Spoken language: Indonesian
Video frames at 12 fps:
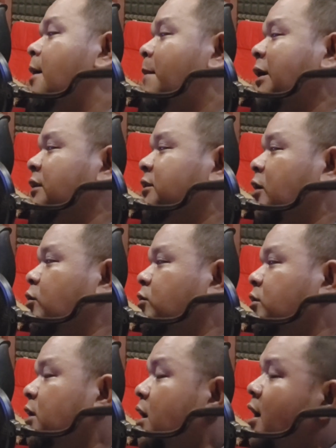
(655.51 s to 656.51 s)
pada
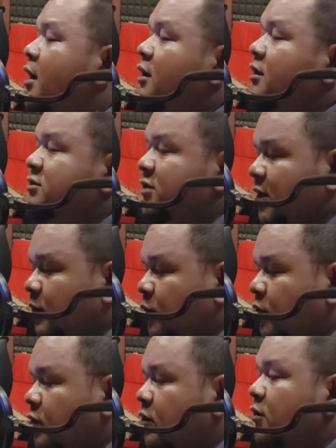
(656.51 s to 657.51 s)
tahun
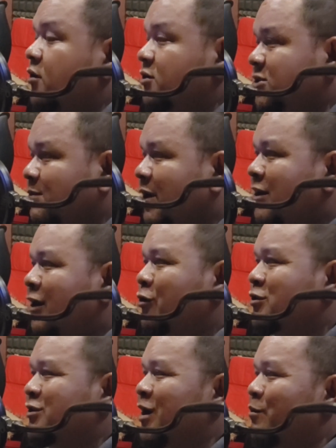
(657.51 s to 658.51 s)

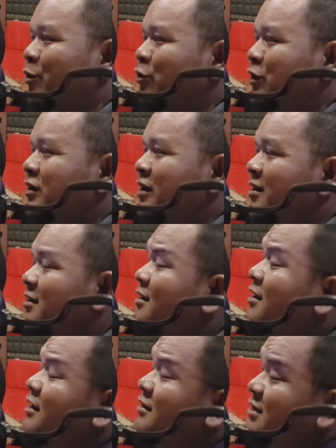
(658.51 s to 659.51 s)
1963
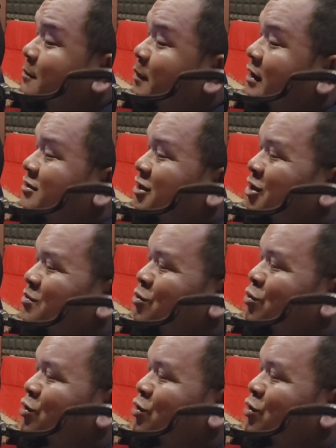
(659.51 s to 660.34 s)
sampai 1964.